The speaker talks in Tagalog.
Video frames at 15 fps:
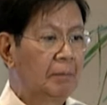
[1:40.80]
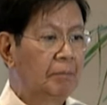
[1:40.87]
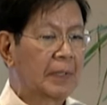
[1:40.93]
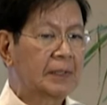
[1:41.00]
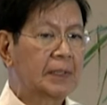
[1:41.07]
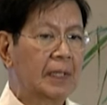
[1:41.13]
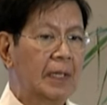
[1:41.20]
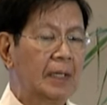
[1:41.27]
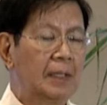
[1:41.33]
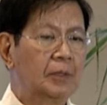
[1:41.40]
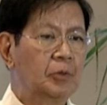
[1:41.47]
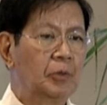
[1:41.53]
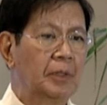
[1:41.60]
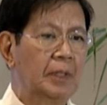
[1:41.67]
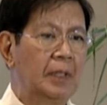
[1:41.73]
Basta
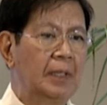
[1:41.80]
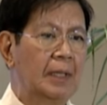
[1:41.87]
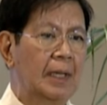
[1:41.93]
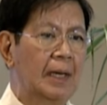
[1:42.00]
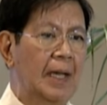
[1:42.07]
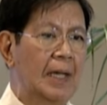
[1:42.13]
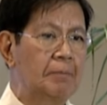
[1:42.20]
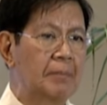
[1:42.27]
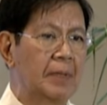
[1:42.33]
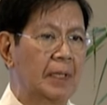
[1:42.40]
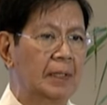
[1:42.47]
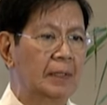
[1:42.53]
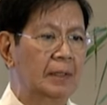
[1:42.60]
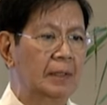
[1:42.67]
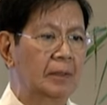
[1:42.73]
ito in
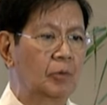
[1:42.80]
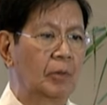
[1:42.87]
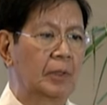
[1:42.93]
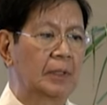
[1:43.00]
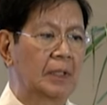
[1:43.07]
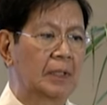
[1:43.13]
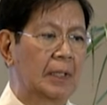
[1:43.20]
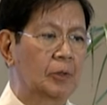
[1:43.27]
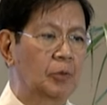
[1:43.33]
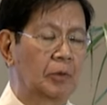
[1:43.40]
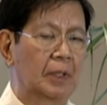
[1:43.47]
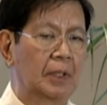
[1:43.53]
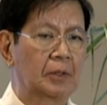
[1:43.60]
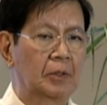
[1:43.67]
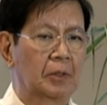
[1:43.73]
alignment tulad na
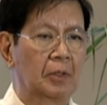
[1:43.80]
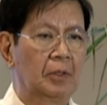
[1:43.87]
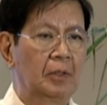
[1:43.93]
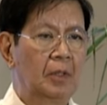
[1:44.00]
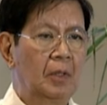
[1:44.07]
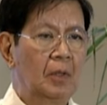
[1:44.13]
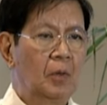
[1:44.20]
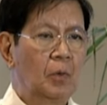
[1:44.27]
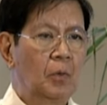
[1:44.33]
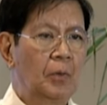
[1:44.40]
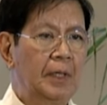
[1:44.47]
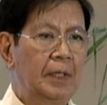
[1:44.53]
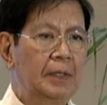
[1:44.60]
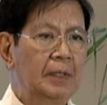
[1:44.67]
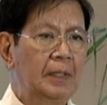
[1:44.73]
naturan ko
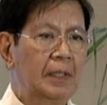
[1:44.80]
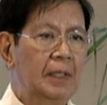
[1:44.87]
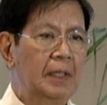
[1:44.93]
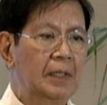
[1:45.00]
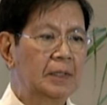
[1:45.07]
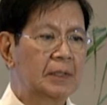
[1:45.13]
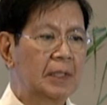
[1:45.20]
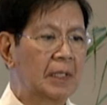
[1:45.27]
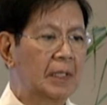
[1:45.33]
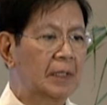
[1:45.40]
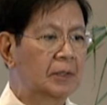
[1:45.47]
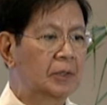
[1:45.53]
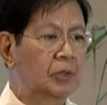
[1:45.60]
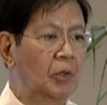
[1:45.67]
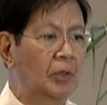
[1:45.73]
with his
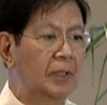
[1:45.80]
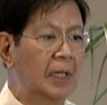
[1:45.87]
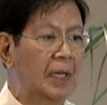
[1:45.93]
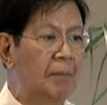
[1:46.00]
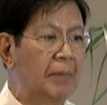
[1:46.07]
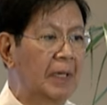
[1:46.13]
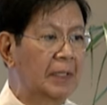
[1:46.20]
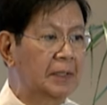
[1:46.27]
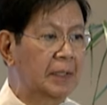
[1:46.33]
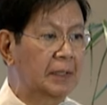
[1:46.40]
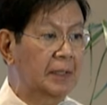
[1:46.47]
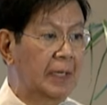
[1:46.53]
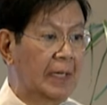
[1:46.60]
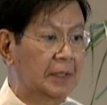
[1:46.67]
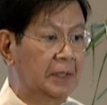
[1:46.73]
uh, SONA
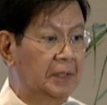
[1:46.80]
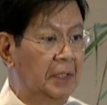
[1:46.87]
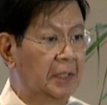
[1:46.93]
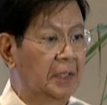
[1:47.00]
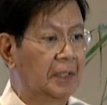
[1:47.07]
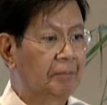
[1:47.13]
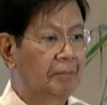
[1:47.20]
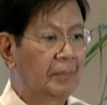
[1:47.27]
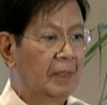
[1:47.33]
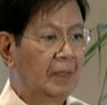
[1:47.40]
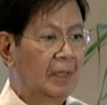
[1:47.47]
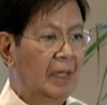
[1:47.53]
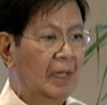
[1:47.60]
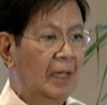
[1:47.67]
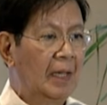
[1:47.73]
message last year.
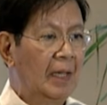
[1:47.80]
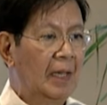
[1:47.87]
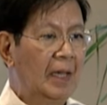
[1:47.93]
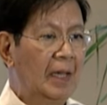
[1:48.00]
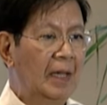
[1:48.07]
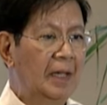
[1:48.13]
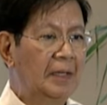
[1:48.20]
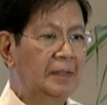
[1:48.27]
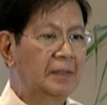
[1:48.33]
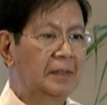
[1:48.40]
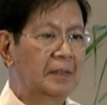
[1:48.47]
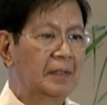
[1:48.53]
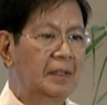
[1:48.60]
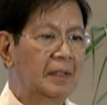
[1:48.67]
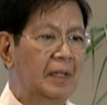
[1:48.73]

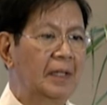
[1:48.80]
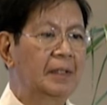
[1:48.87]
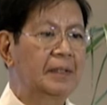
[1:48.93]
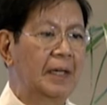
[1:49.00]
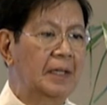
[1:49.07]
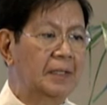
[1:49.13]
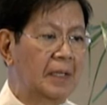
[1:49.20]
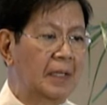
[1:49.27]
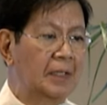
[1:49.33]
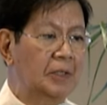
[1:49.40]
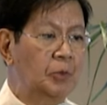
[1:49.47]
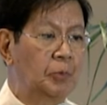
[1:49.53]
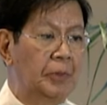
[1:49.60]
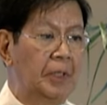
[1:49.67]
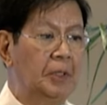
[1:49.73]
And in
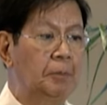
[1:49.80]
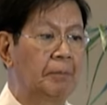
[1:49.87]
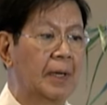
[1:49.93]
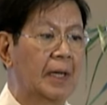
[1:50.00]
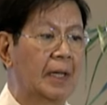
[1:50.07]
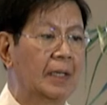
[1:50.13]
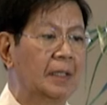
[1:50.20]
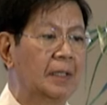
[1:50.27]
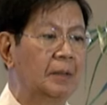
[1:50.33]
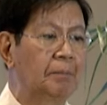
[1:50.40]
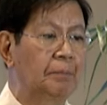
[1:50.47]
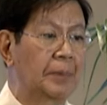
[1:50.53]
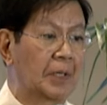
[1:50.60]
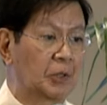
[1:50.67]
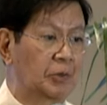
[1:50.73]
cadence with my
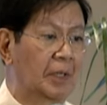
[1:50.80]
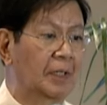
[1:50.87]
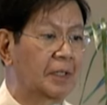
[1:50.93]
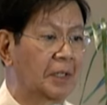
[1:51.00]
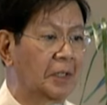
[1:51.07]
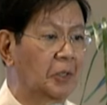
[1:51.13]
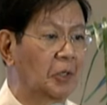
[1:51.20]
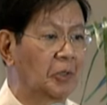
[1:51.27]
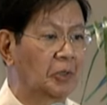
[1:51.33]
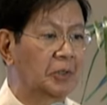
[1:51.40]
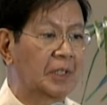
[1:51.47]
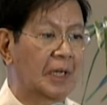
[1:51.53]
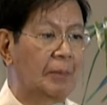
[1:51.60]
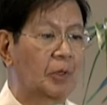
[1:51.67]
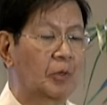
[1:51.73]
personal credo.
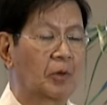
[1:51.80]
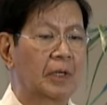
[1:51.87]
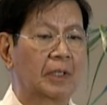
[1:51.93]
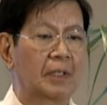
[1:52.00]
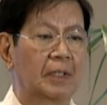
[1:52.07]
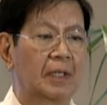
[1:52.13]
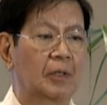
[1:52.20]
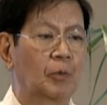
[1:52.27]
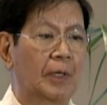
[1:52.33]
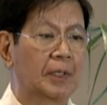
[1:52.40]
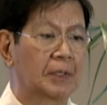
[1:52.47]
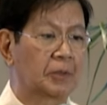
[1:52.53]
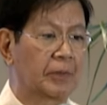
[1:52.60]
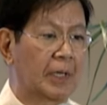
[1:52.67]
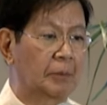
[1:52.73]
Yung sinabi ko kaninang
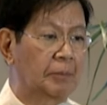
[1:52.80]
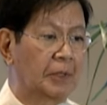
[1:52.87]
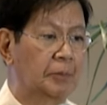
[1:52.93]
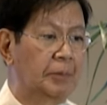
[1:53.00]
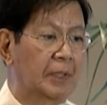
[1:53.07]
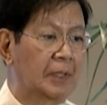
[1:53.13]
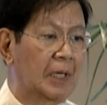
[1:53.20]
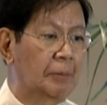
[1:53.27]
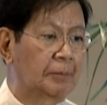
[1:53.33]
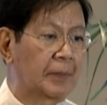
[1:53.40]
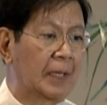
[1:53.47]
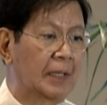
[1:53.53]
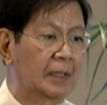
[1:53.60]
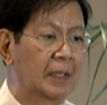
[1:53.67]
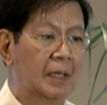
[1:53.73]
what is right must be kept
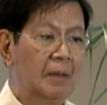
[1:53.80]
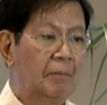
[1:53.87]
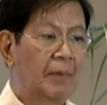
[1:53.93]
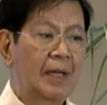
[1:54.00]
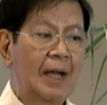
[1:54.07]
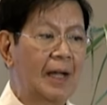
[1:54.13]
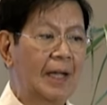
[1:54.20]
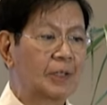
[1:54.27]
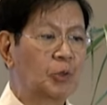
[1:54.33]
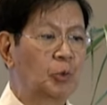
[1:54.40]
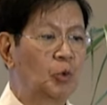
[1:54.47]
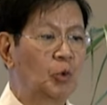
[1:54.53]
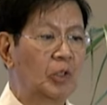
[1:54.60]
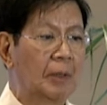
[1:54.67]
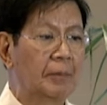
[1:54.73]
right.
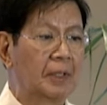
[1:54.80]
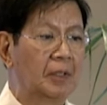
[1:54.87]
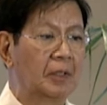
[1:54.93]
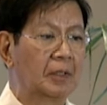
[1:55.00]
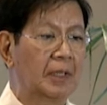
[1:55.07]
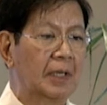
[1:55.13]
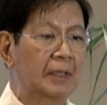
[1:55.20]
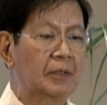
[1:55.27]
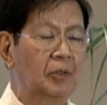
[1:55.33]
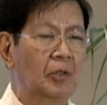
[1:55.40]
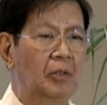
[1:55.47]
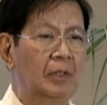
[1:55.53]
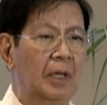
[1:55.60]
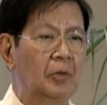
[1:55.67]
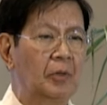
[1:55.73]
Magkakasundo kami doon. At
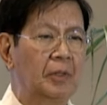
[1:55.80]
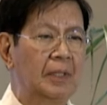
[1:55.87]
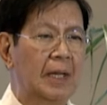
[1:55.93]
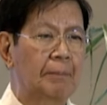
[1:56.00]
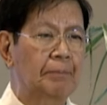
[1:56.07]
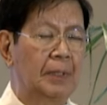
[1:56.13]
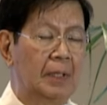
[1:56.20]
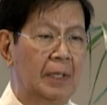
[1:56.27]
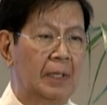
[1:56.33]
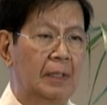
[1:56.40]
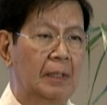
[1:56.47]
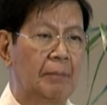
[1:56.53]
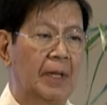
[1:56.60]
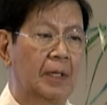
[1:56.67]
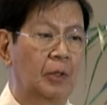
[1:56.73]
noong ako napili
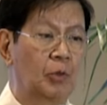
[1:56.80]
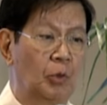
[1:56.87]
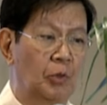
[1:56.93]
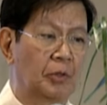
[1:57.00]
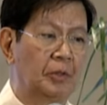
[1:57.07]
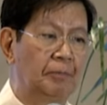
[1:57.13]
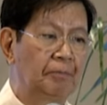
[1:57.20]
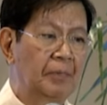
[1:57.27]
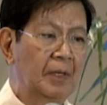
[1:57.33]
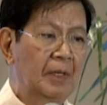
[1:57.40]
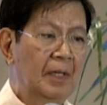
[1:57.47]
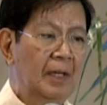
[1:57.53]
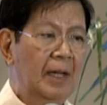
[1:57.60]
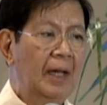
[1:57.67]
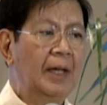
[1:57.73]
na ma-include,
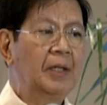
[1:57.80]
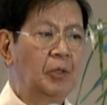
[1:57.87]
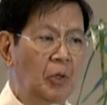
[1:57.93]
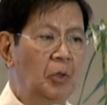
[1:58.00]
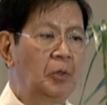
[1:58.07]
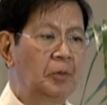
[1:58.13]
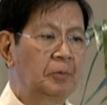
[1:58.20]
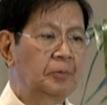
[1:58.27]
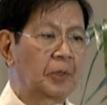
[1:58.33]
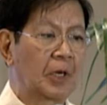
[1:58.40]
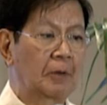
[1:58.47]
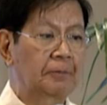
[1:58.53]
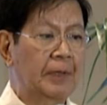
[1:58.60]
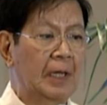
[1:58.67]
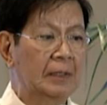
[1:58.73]
I know
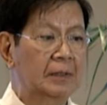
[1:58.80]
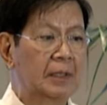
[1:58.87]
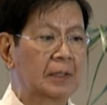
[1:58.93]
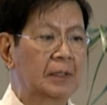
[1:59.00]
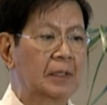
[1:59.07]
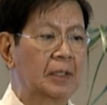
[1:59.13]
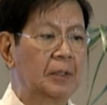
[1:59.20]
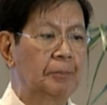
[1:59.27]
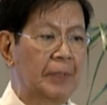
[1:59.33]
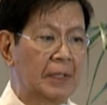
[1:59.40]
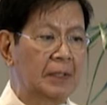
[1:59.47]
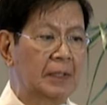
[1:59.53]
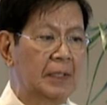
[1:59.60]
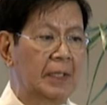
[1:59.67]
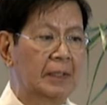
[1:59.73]
for a fact that the
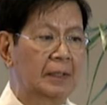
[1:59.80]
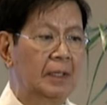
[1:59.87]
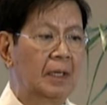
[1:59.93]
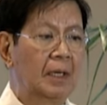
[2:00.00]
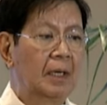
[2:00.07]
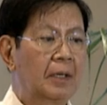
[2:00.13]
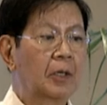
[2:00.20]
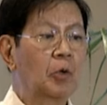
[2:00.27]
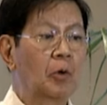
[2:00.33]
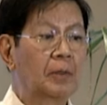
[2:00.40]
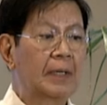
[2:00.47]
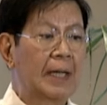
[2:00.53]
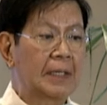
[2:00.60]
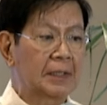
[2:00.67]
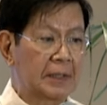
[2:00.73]
President
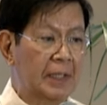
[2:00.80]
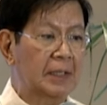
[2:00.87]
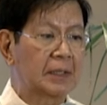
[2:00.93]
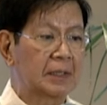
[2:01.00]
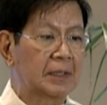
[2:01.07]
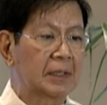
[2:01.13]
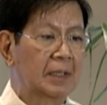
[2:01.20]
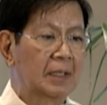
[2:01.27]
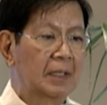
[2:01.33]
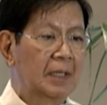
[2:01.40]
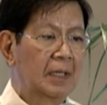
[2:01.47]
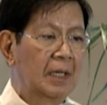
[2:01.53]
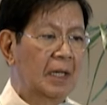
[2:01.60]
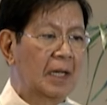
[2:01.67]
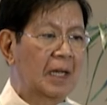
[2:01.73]
recognizes
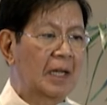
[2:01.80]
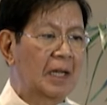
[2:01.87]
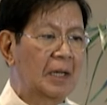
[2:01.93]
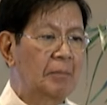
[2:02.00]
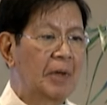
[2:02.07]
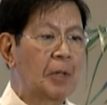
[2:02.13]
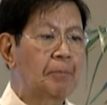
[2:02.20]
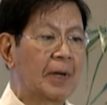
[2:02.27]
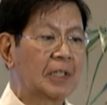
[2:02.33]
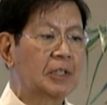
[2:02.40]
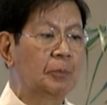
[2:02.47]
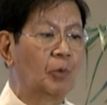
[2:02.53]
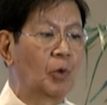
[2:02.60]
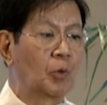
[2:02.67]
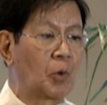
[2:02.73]
uh, my
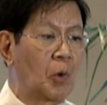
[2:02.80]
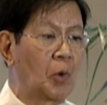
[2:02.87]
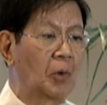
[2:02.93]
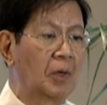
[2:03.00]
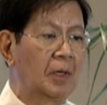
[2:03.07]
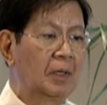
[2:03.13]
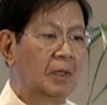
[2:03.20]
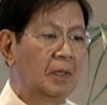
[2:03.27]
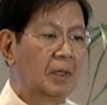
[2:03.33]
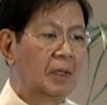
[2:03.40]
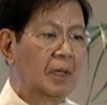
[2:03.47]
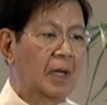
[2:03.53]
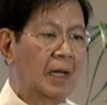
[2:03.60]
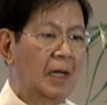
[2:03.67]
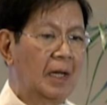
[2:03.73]
possible role
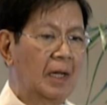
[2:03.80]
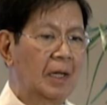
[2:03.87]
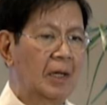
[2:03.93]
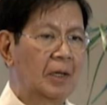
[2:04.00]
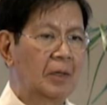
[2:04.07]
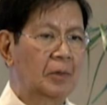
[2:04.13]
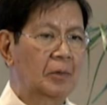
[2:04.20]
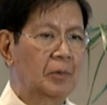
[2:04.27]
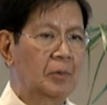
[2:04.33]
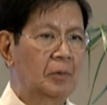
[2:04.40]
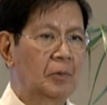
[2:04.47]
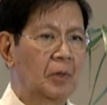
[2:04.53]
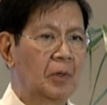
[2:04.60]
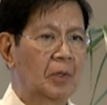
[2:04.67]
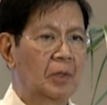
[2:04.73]
uh,
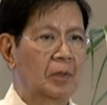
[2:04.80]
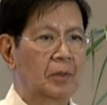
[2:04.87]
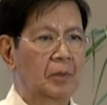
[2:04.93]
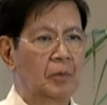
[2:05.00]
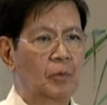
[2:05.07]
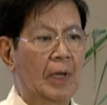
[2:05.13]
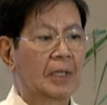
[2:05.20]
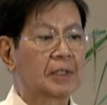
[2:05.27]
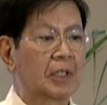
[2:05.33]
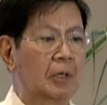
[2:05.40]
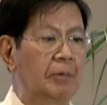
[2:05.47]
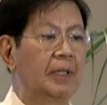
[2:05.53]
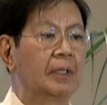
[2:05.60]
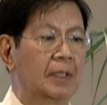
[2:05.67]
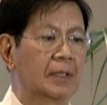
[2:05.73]
uh, while
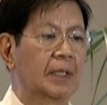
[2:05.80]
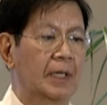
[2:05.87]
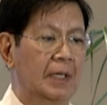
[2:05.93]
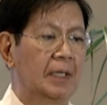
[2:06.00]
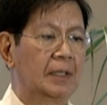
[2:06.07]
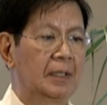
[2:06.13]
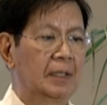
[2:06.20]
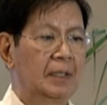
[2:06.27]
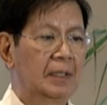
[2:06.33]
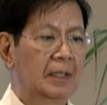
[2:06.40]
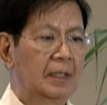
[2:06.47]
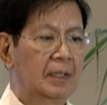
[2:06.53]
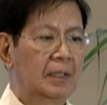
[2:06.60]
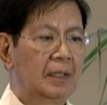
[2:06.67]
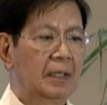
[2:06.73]
serving in the Senate.
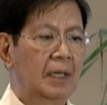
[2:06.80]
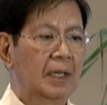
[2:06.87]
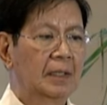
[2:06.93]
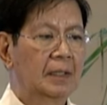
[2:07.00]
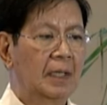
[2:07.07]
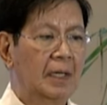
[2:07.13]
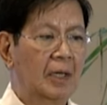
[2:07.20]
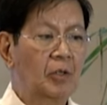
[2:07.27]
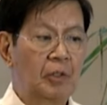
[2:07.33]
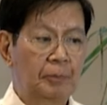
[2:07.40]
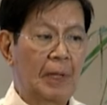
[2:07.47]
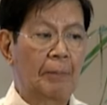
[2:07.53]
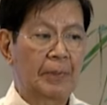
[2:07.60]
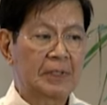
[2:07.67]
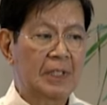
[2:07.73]
At uh, ako
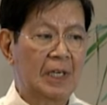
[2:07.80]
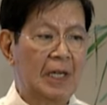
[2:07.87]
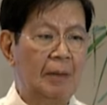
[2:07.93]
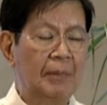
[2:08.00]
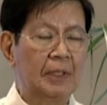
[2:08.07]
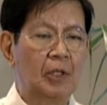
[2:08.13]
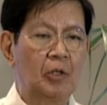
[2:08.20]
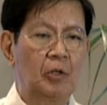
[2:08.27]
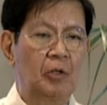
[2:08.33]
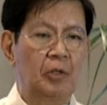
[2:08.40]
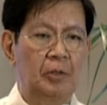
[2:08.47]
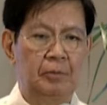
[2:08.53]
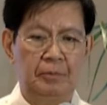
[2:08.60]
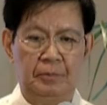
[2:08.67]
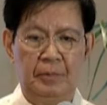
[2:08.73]
nagpapasalamat
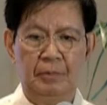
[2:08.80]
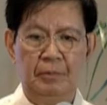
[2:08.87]
ako,